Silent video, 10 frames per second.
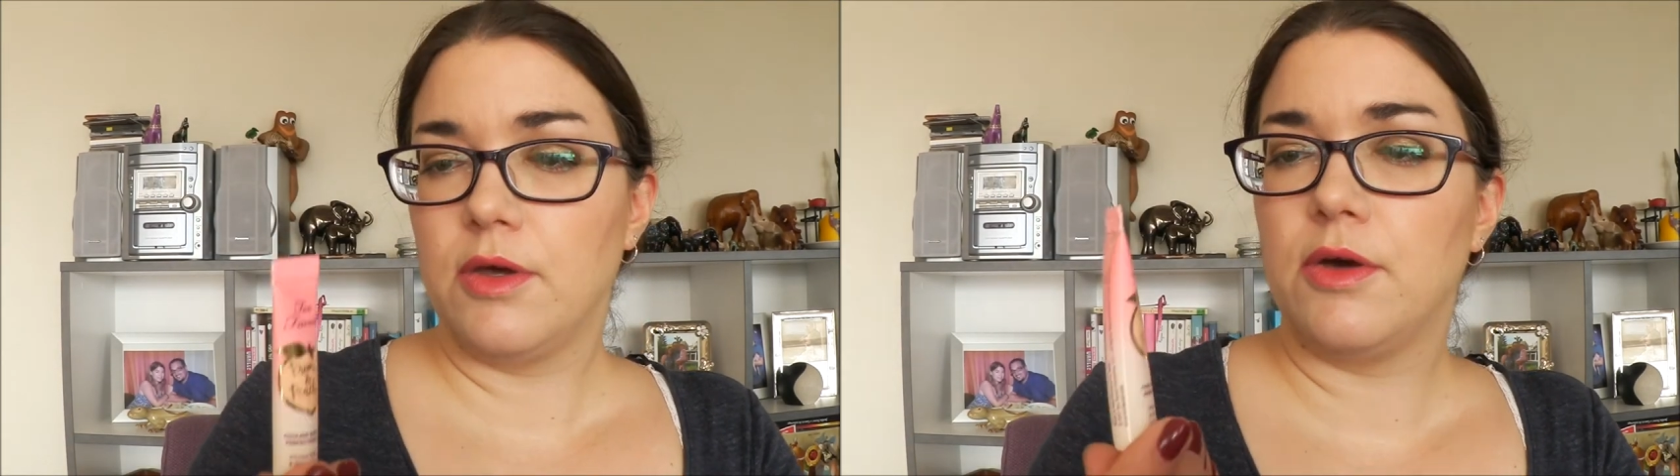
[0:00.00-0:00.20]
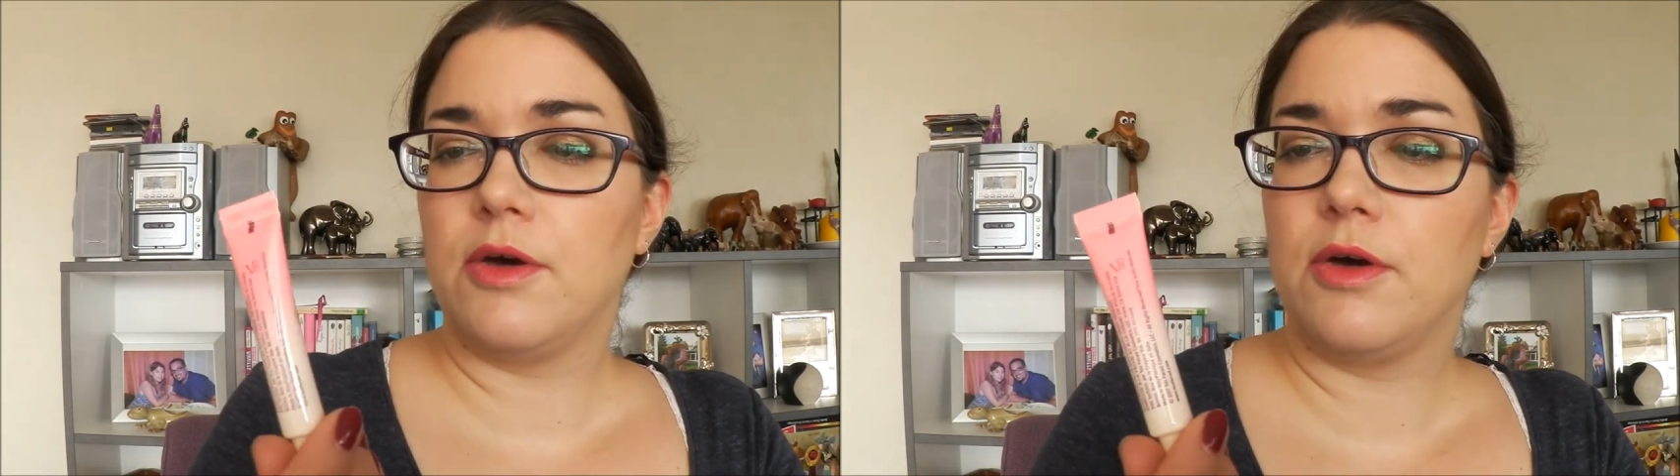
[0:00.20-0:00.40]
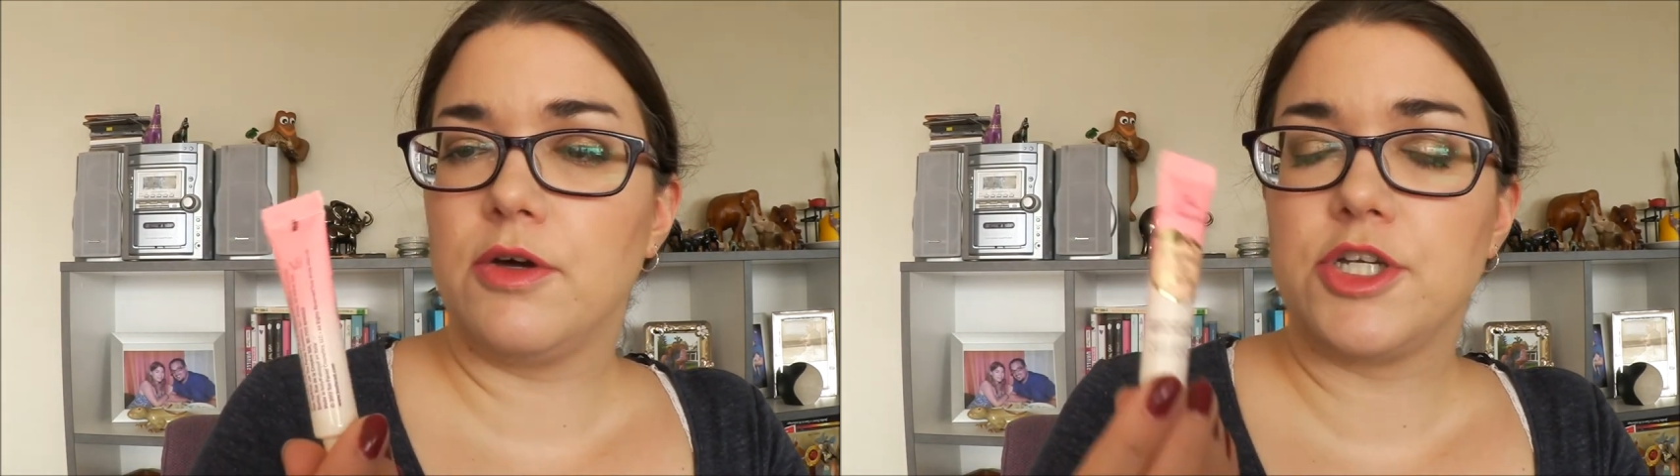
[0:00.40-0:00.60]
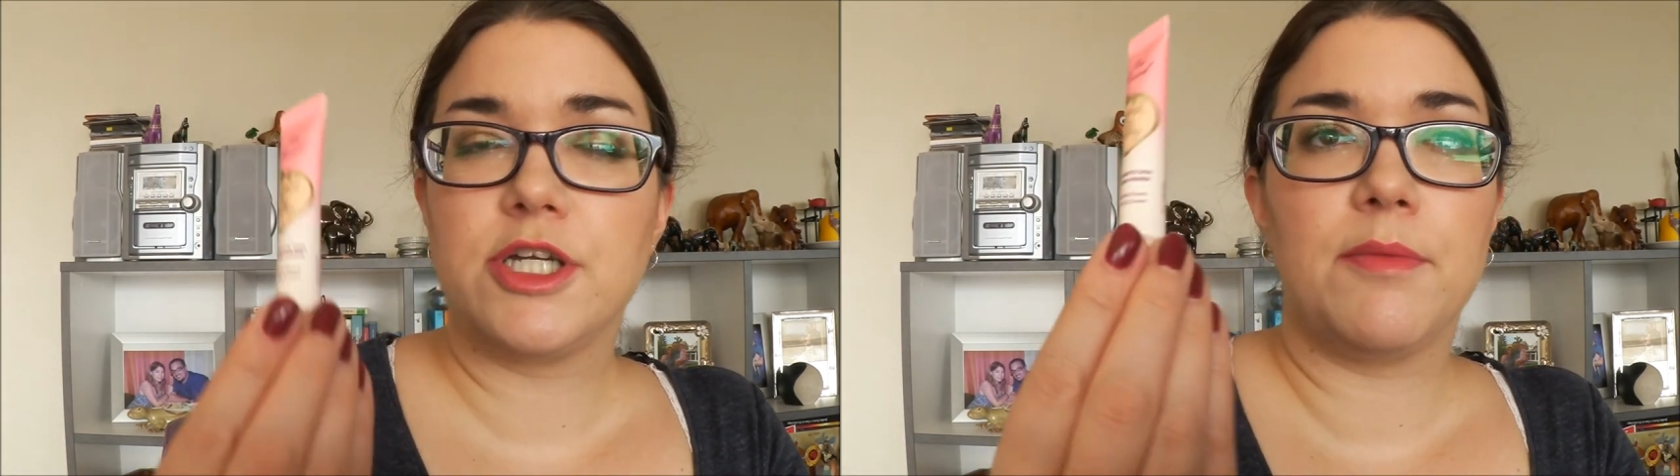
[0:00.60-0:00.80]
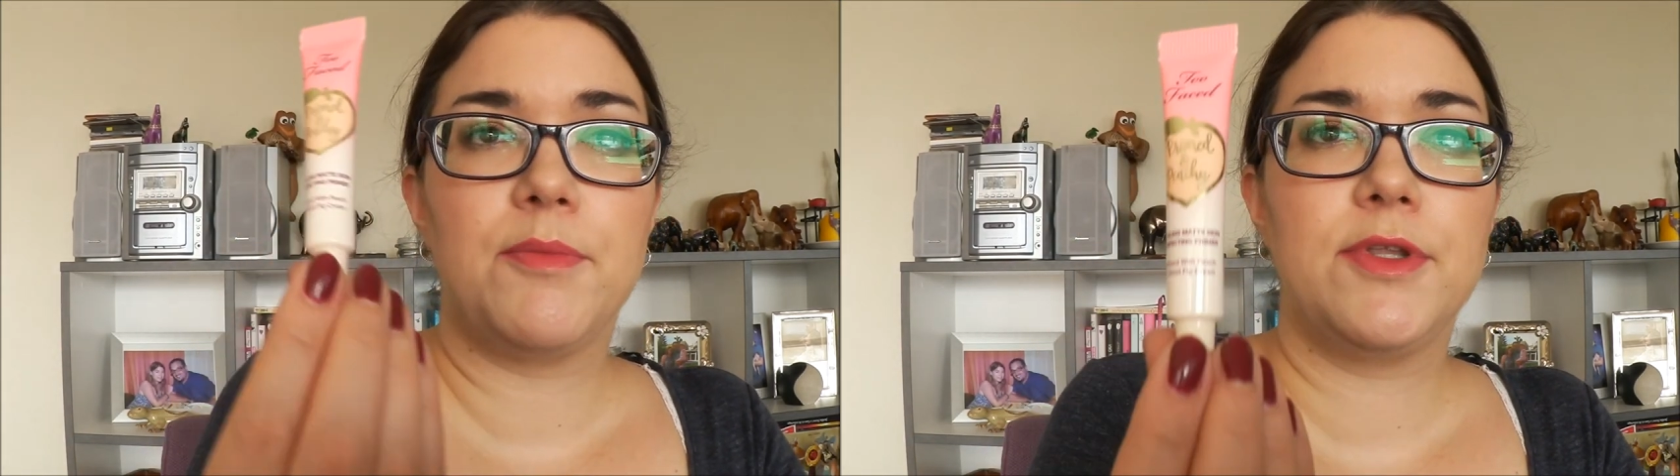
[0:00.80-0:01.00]
Euh,
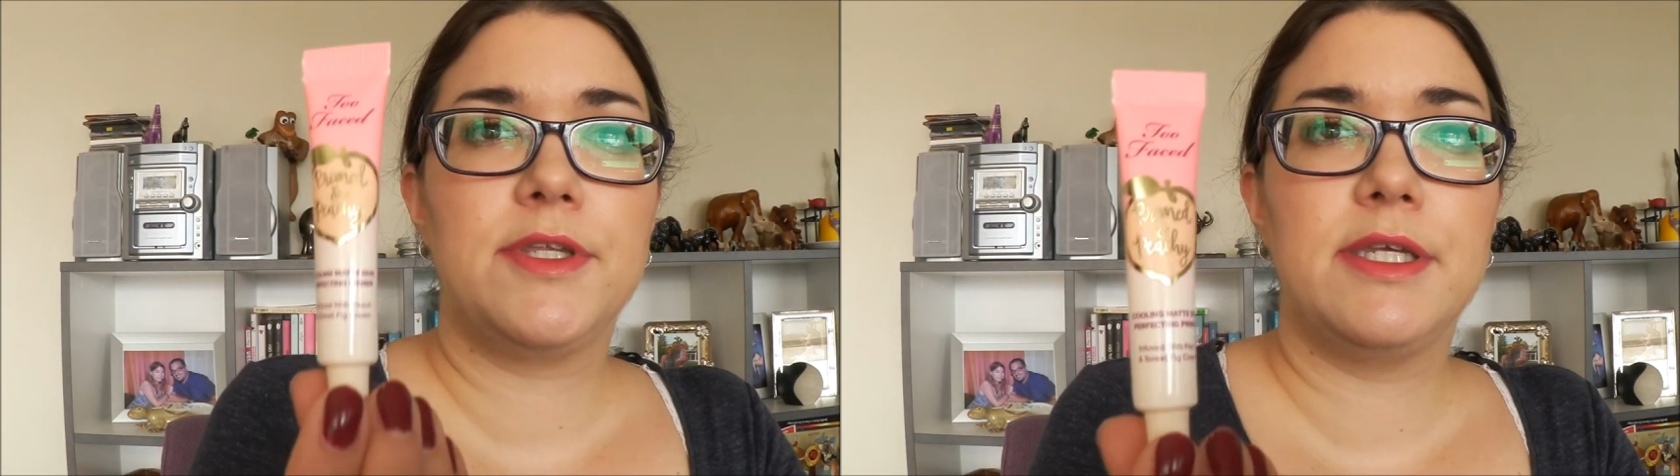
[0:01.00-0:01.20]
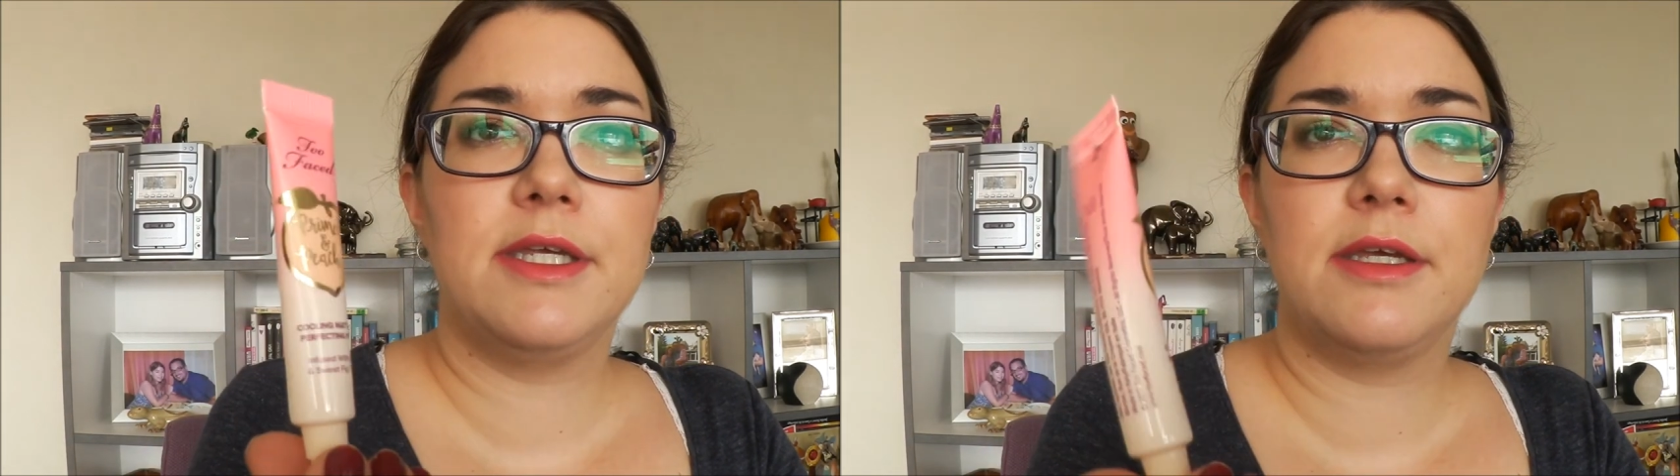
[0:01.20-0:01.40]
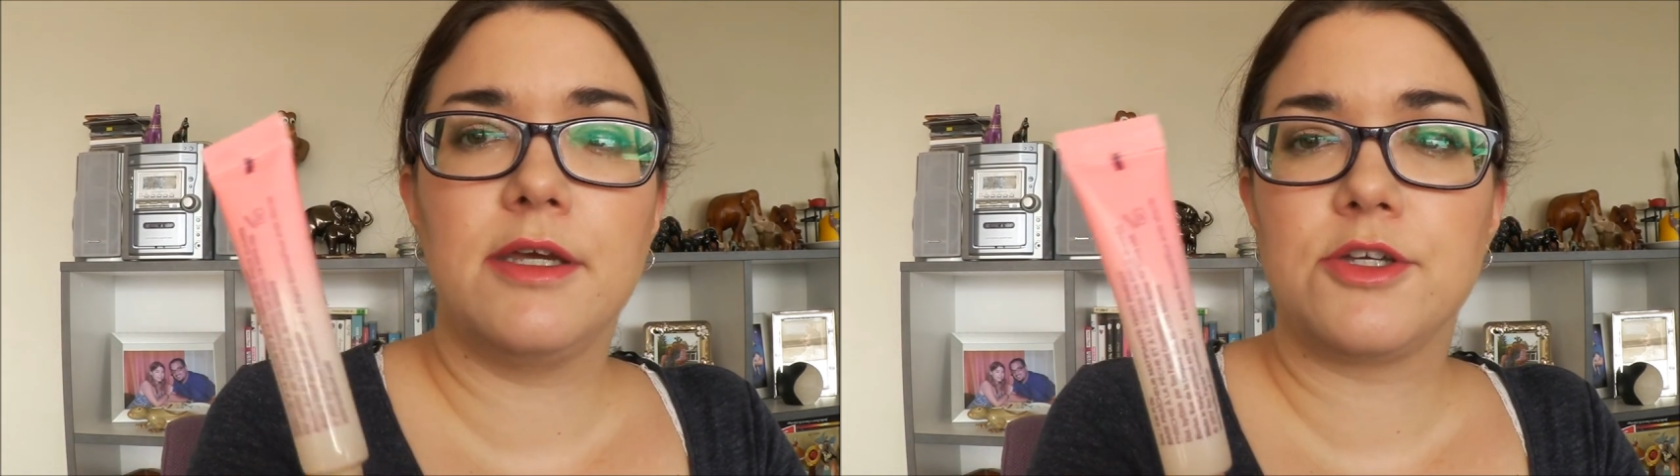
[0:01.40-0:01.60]
j'ai un petit